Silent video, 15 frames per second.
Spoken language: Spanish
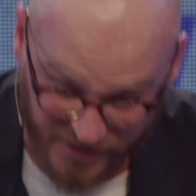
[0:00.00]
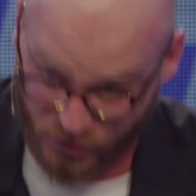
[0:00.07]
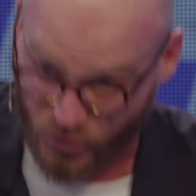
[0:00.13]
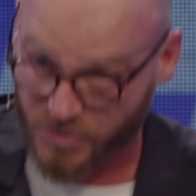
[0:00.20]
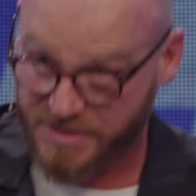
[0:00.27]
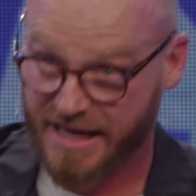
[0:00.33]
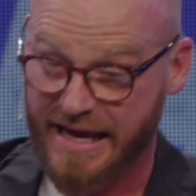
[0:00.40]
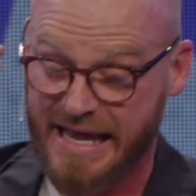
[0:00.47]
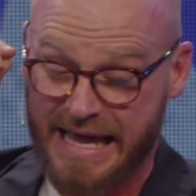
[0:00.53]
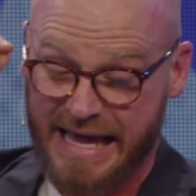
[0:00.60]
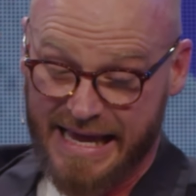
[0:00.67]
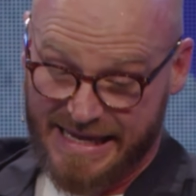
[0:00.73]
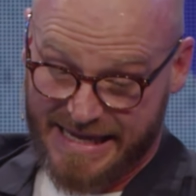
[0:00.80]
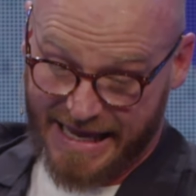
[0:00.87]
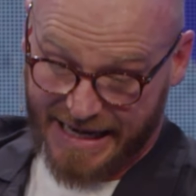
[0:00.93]
Escucha,
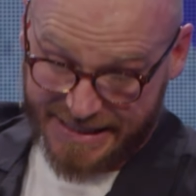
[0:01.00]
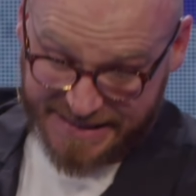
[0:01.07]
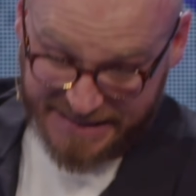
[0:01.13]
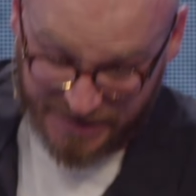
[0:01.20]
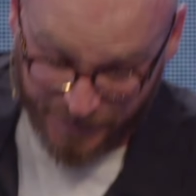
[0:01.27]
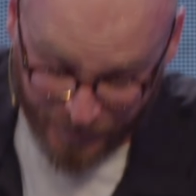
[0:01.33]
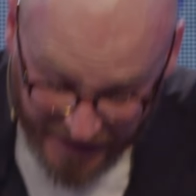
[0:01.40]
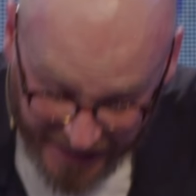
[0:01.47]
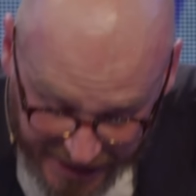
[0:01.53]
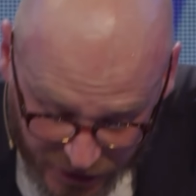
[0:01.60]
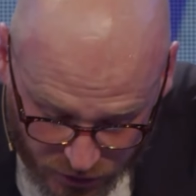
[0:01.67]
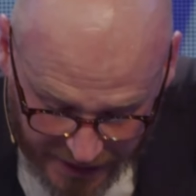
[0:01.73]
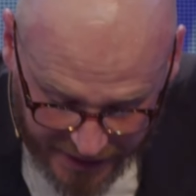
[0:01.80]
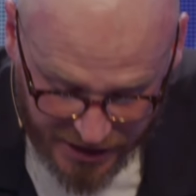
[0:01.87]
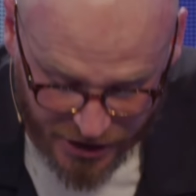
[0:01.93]
y el
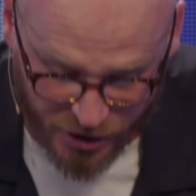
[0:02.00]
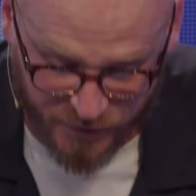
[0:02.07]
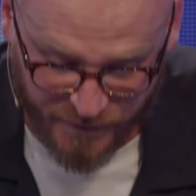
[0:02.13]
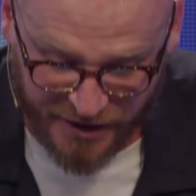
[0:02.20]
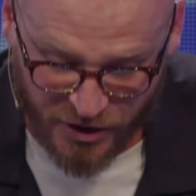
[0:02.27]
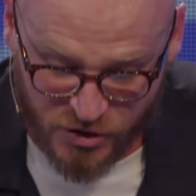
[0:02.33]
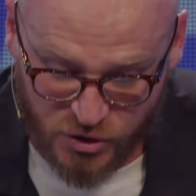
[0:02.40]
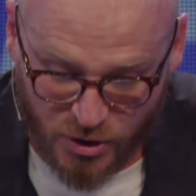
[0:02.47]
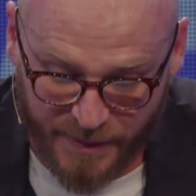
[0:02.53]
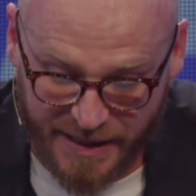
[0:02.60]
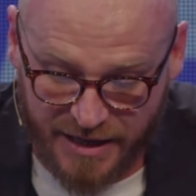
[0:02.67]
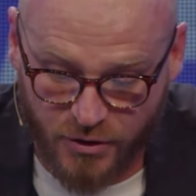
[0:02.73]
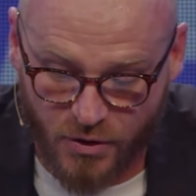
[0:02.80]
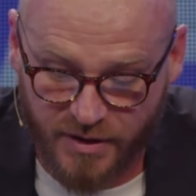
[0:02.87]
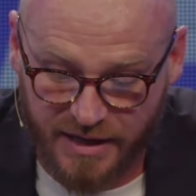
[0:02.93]
Espíritu de Dios vino sobre
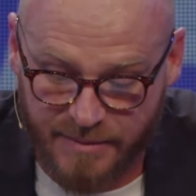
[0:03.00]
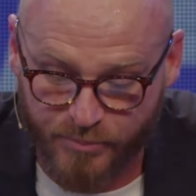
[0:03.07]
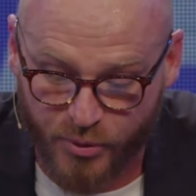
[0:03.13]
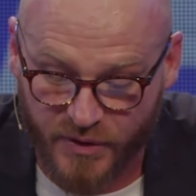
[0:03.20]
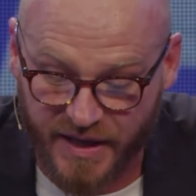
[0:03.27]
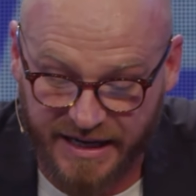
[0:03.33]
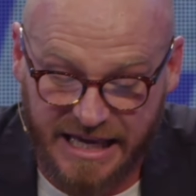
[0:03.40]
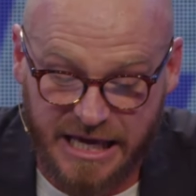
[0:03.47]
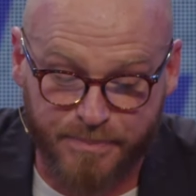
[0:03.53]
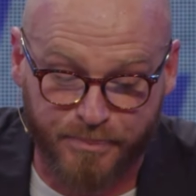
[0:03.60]
él con gran poder y